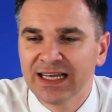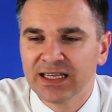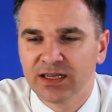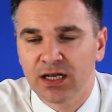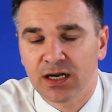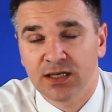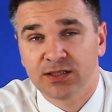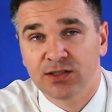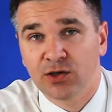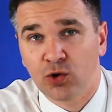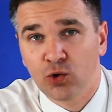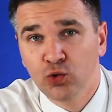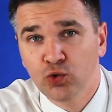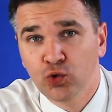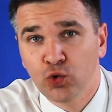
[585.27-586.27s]
на
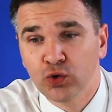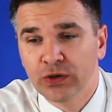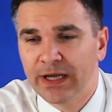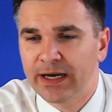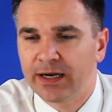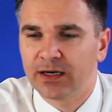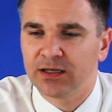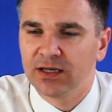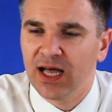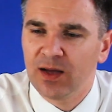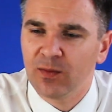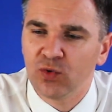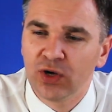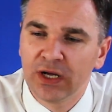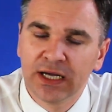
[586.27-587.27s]
раскрутку, на
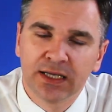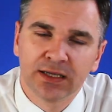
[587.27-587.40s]
рекламу,